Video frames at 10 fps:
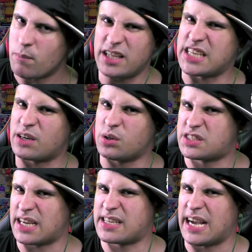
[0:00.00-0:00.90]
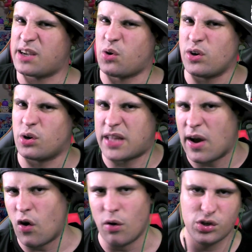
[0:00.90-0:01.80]
めちゃくちゃかっこよく
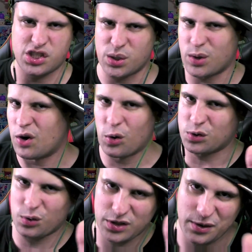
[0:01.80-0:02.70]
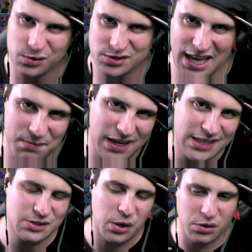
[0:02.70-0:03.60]
て面白い男でござい
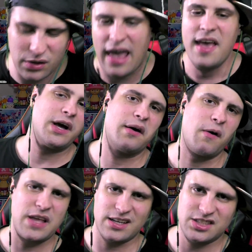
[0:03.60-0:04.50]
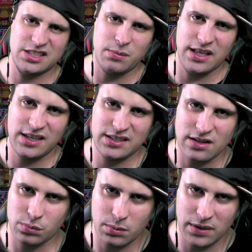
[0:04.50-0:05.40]
ます。ということで、今回はこんな感じで締めていきた
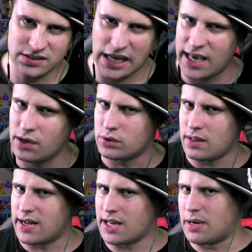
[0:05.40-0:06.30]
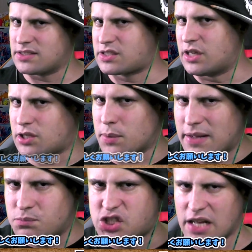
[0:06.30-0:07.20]
いなと思います。最後になります。
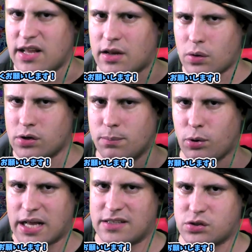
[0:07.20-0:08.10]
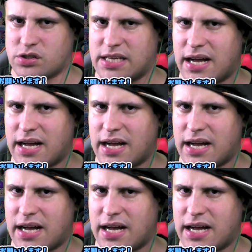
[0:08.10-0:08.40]
グッドボタン、チャンネル登録ボタン、そして